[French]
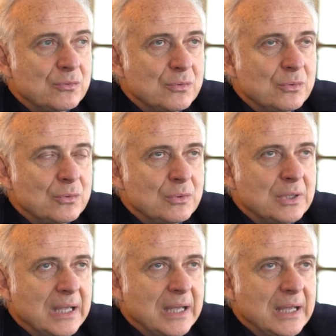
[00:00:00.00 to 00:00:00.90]

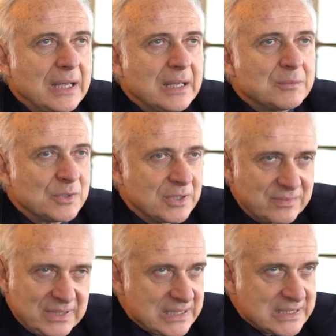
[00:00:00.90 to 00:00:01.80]
vue-là, à mon
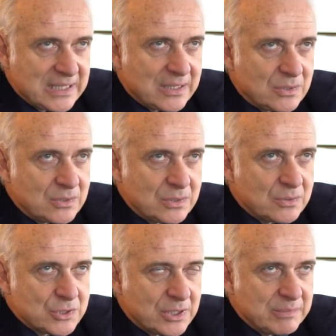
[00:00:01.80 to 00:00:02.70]
avis, les écrans
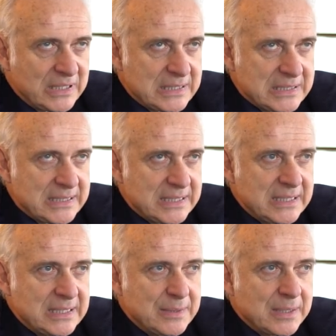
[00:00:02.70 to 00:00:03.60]
n'ont jamais
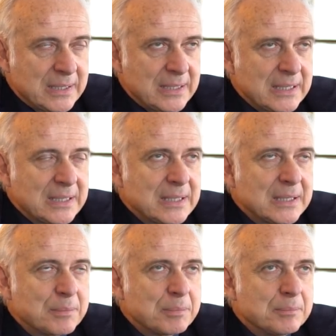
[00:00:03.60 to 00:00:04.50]
été euh,
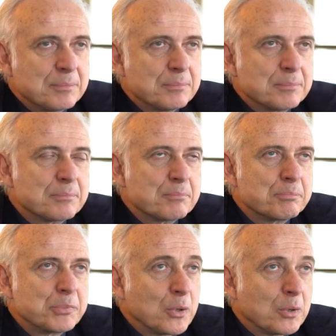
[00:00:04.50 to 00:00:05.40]

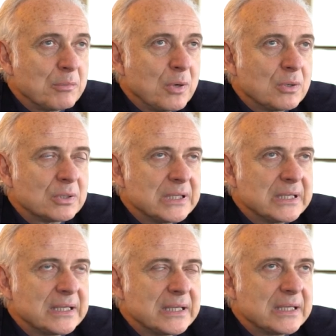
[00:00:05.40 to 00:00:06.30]
purement
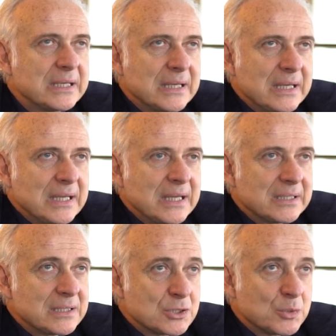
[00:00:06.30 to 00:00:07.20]
des,
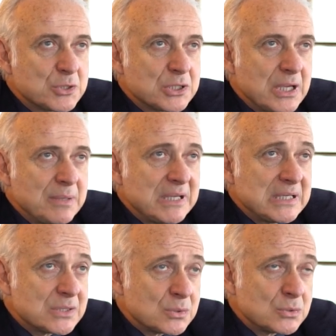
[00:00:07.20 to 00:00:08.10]
objets, mais
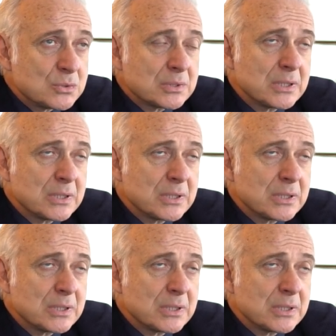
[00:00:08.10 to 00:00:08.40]
ils ont,